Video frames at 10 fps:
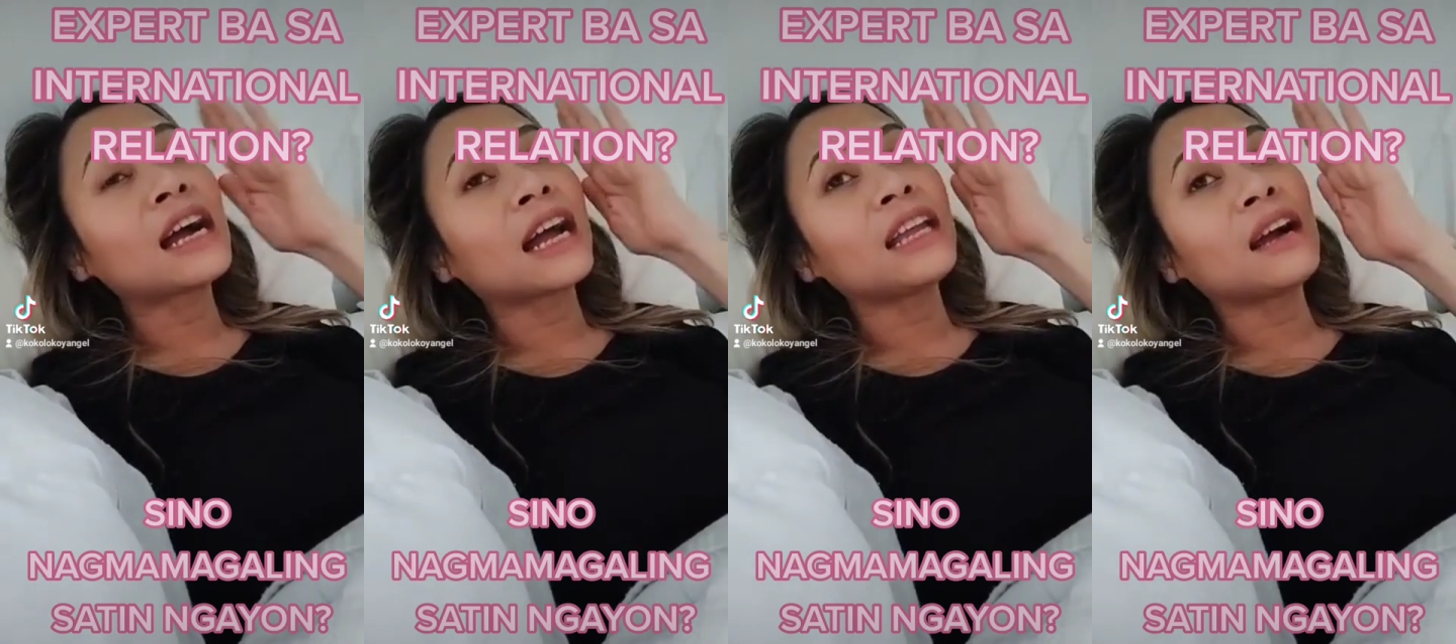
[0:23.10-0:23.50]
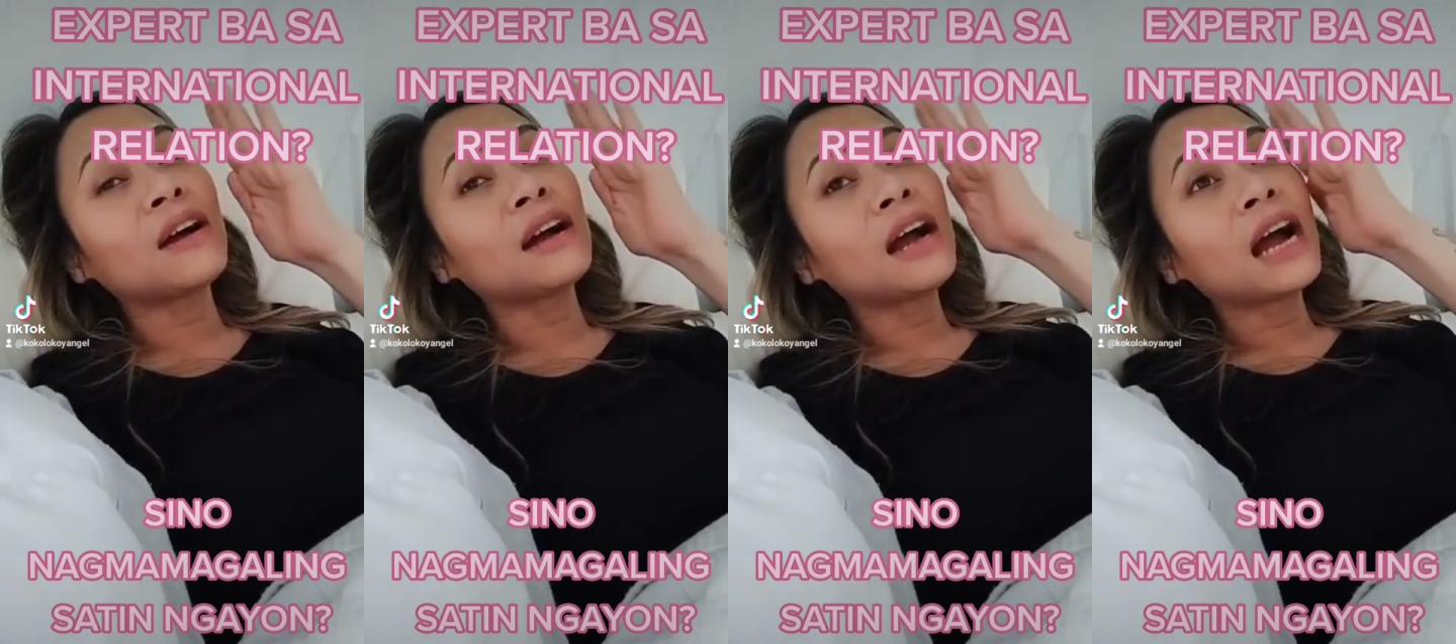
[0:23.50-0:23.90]
kanyang
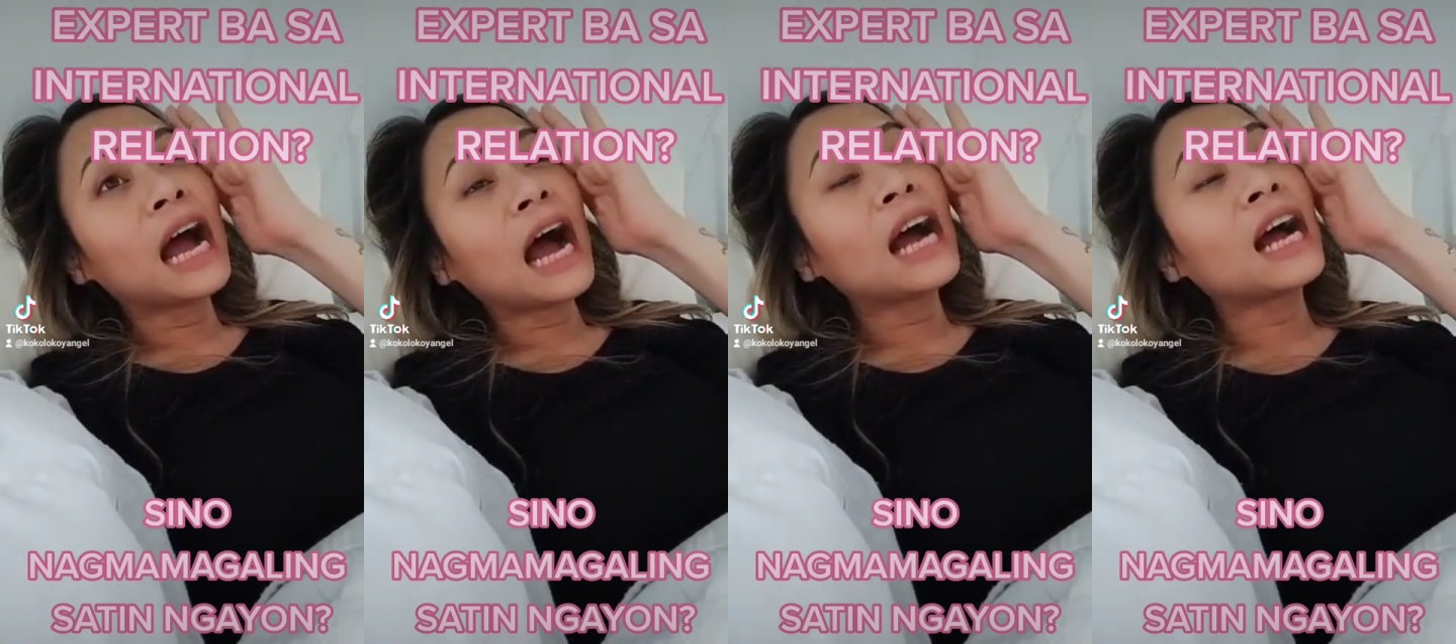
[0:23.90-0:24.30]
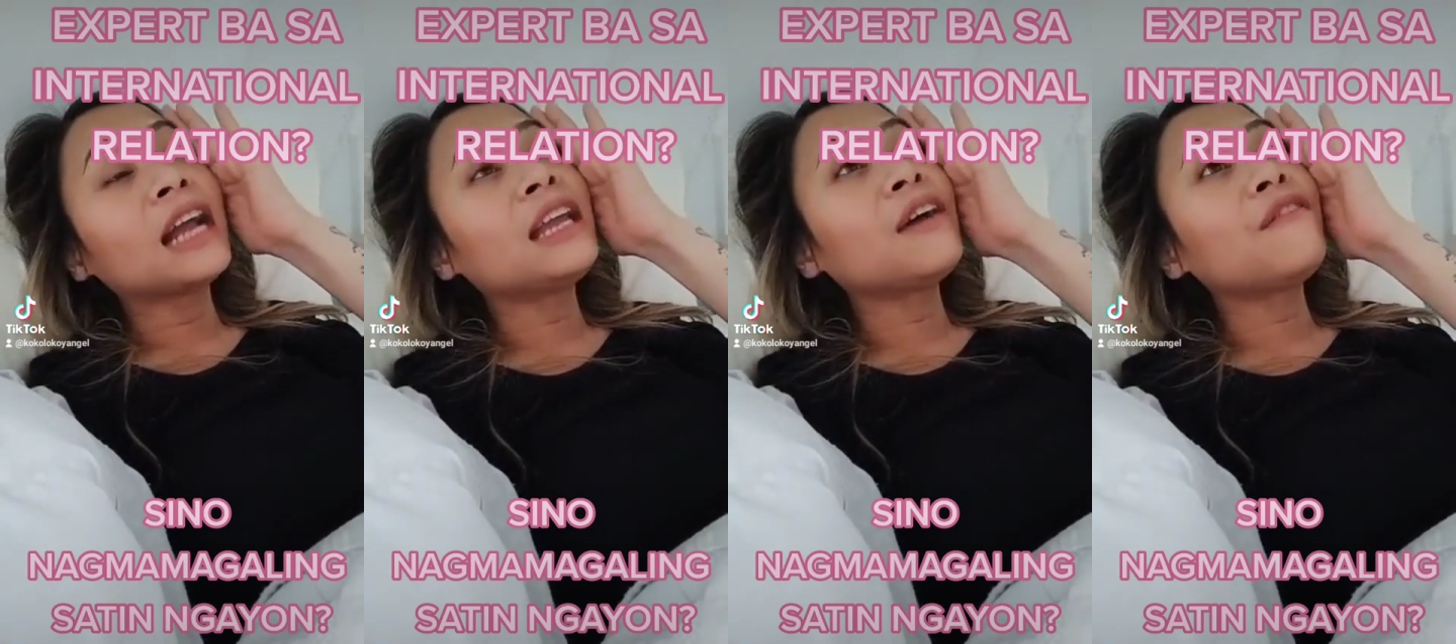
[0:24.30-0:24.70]
ang
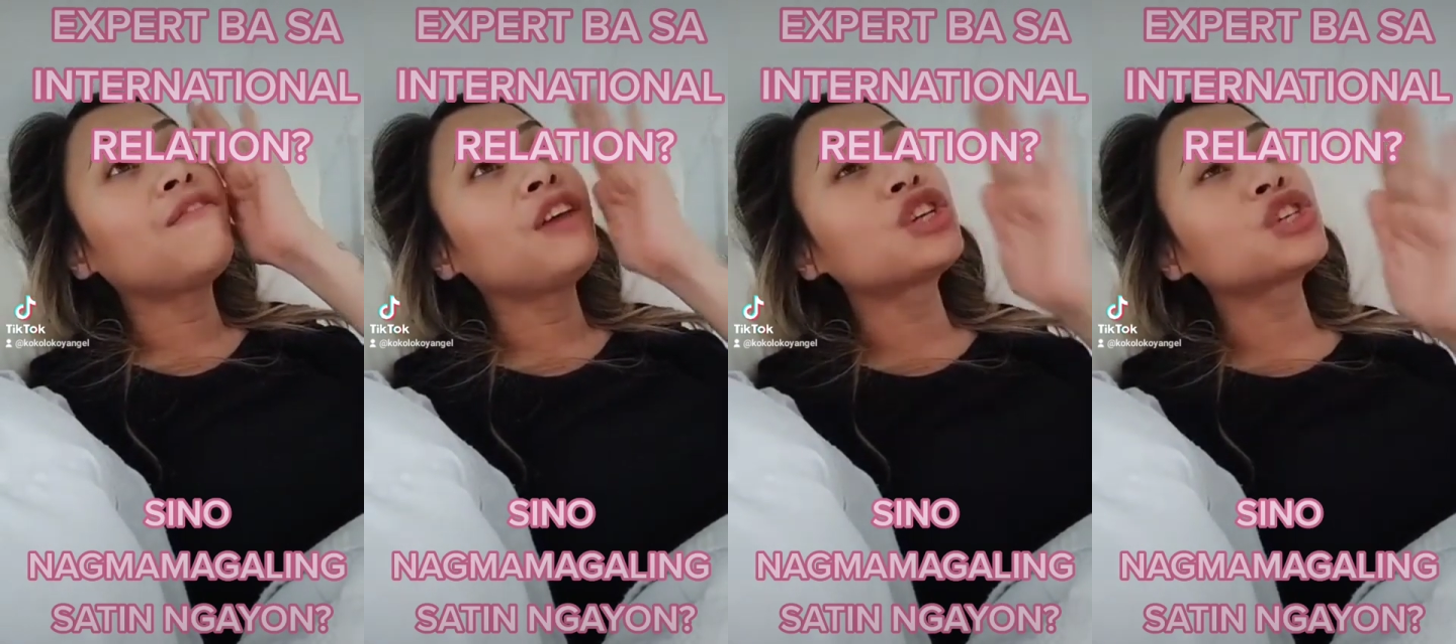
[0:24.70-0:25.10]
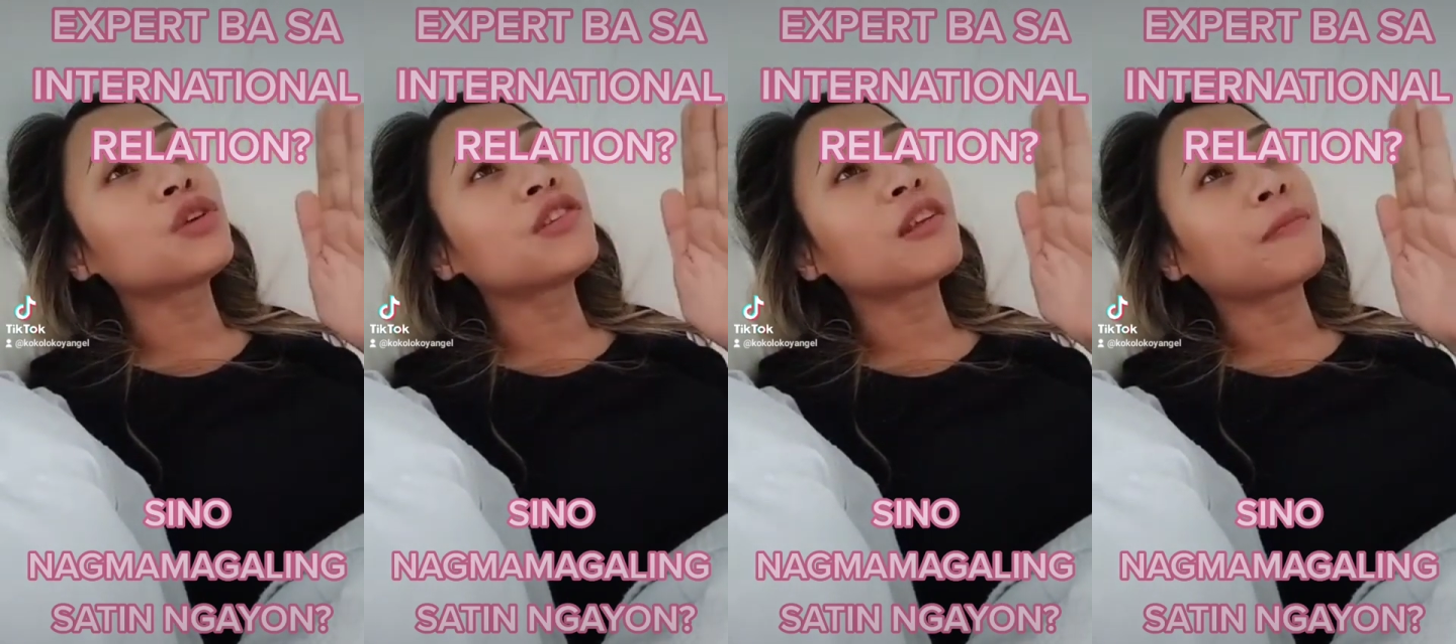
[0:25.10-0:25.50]
kanyang
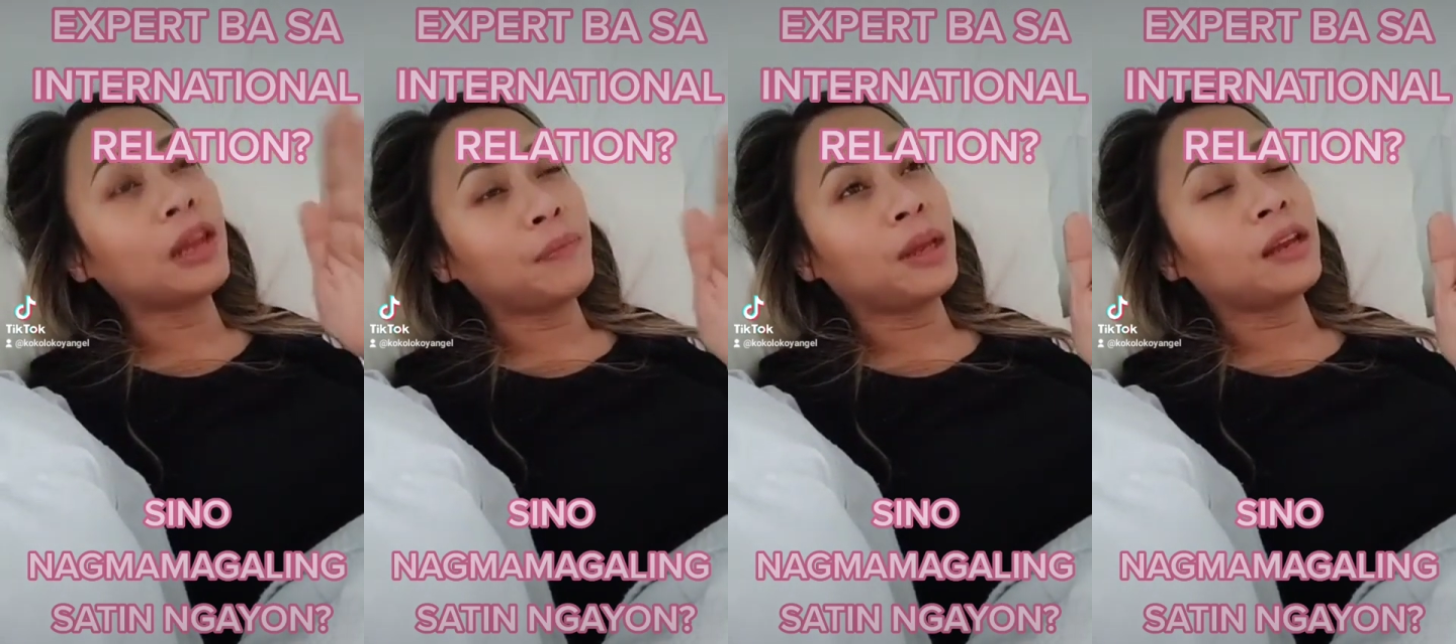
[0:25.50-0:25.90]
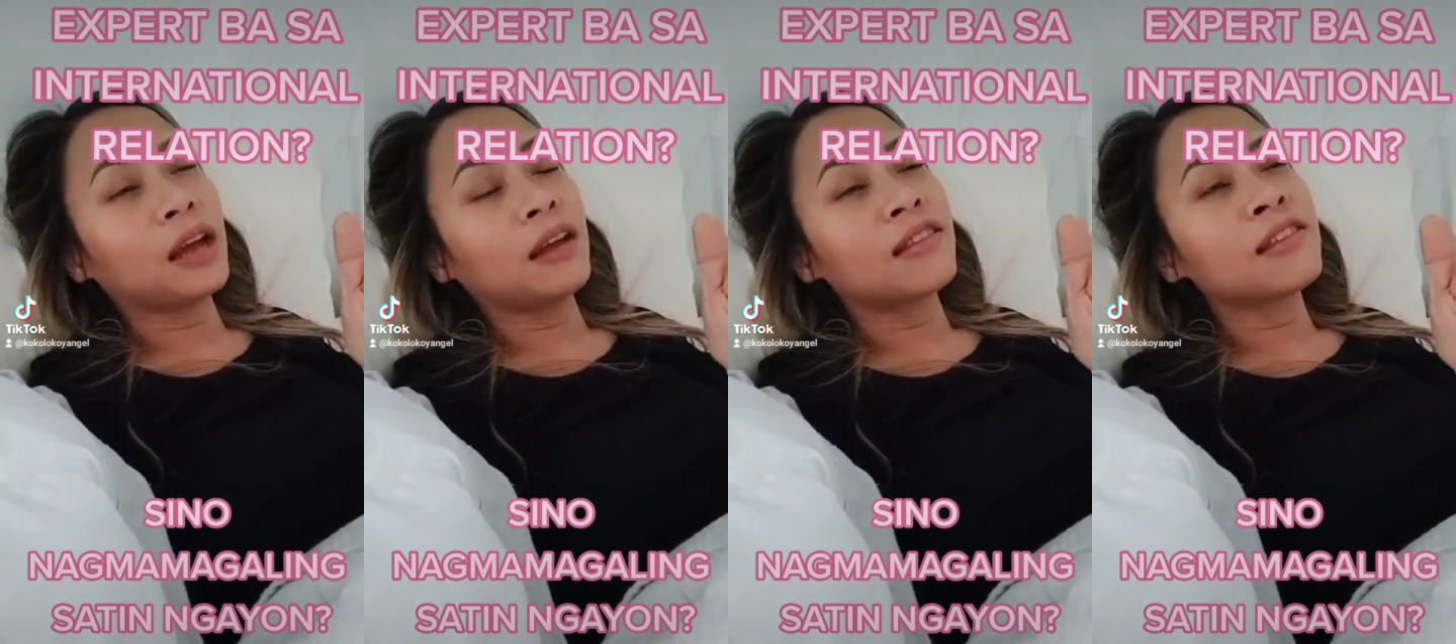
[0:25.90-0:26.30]
vision sa
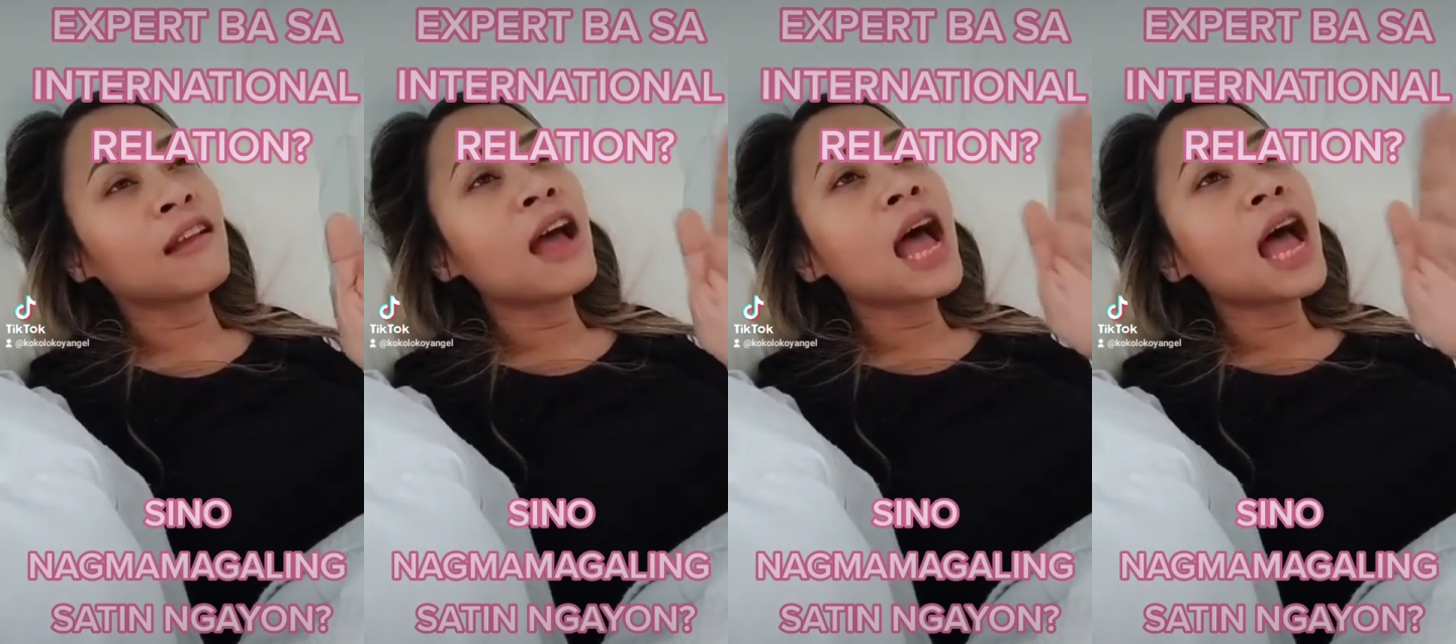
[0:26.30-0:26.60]
Pilipinas